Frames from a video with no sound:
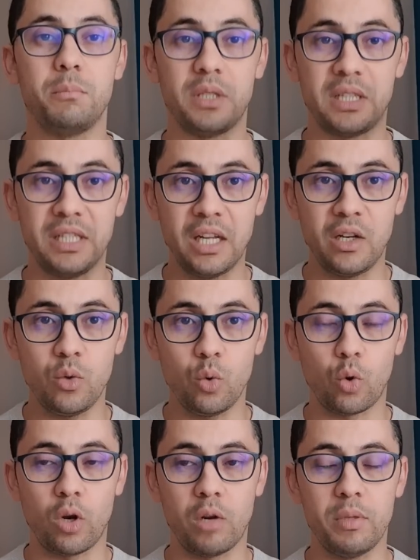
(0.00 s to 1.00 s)
2
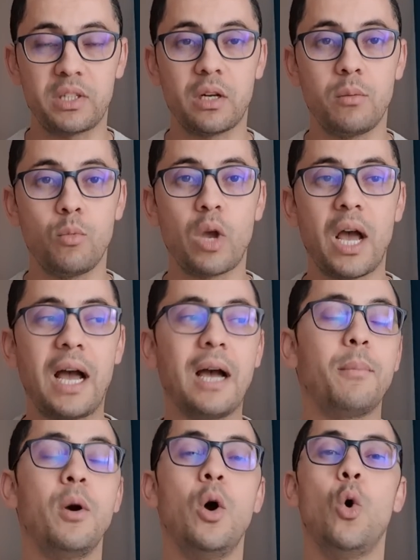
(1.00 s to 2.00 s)
يورو للمتر المكعب